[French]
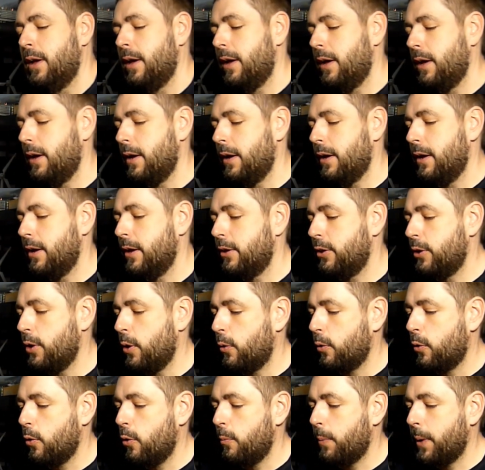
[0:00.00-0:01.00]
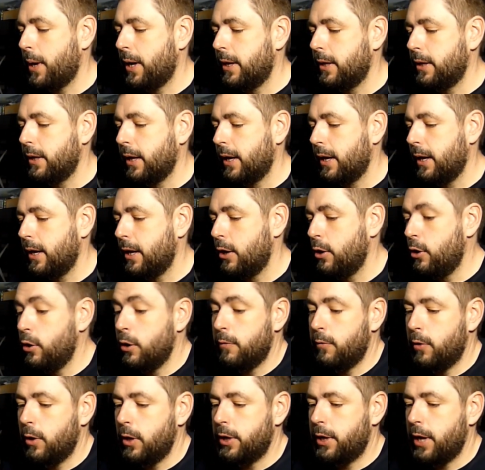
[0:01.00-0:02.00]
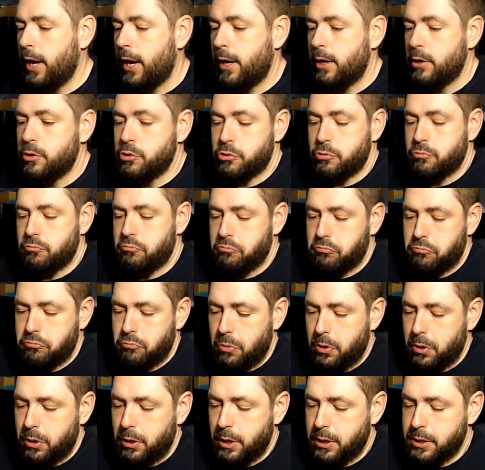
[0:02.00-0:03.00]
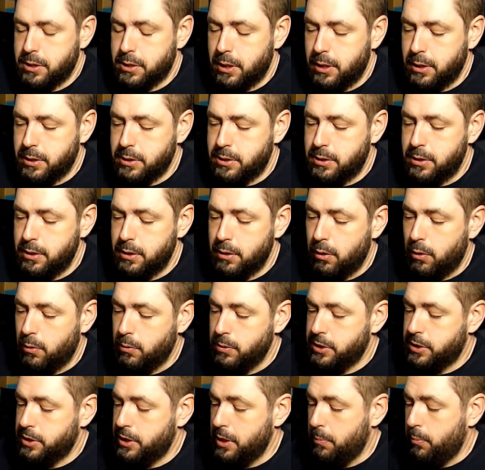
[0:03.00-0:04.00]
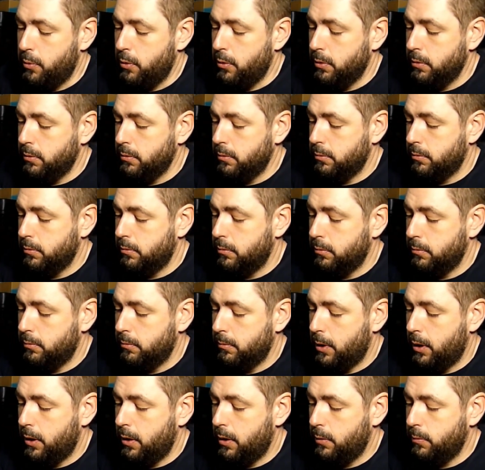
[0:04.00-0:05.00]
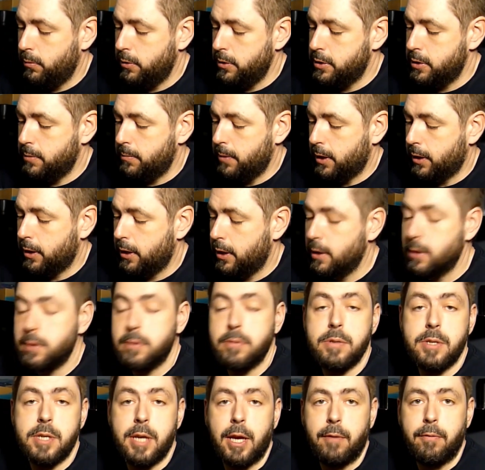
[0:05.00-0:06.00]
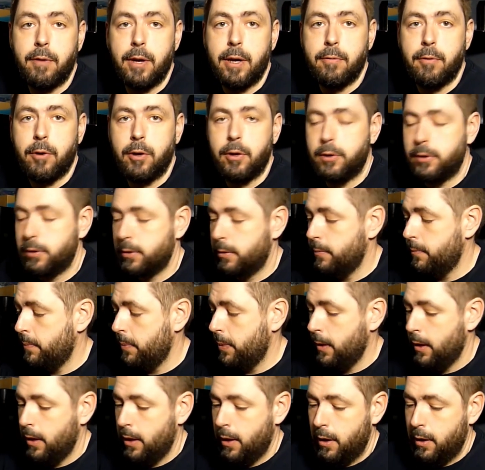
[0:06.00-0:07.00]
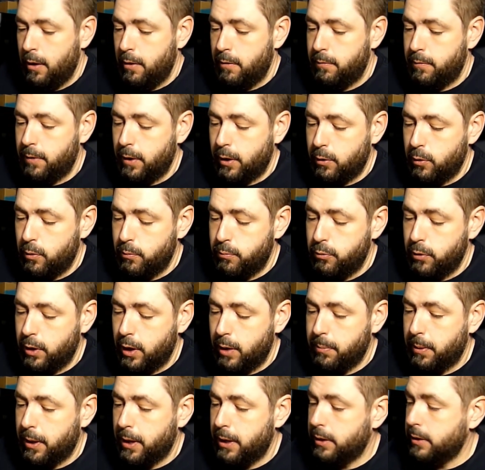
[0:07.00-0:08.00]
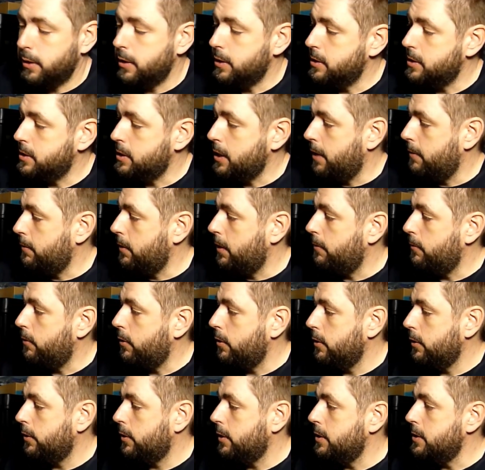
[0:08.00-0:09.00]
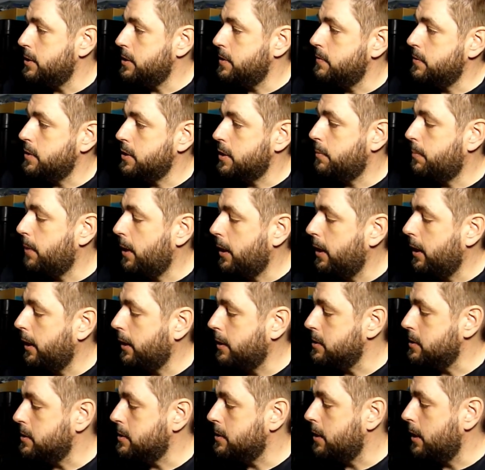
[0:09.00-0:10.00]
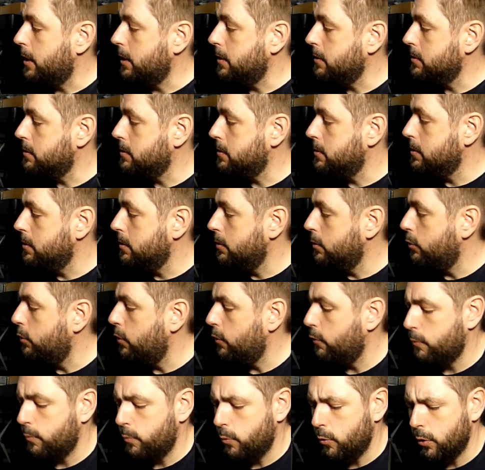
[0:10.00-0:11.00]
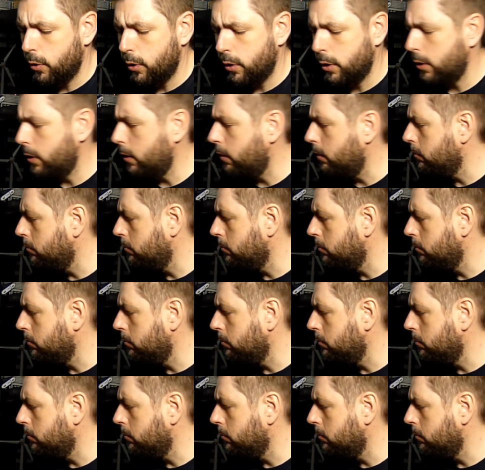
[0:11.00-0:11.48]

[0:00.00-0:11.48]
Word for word: Euh, donc, on prendrait le voltage. Dans ce temps-ci, on ne le sait pas. Ah oui, c'est marqué 120 volts. Fait qu'on pourrait prendre 120 volts divisé par la résistance, 9, points,